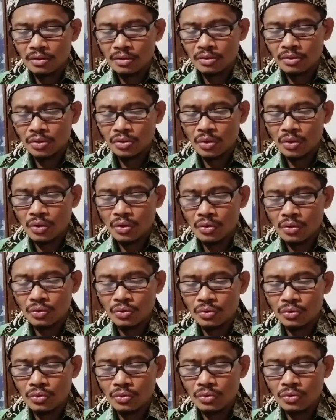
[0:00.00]
sokoh
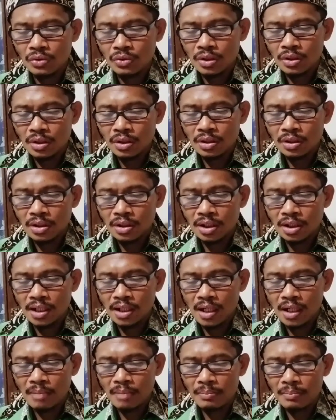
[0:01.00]
guru di
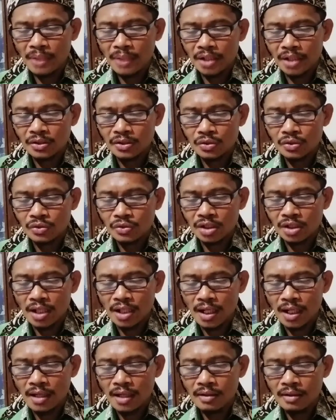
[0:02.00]
dalam bait suci
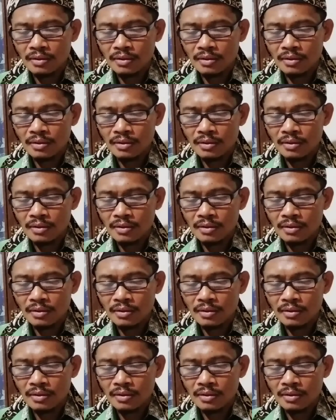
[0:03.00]
Allah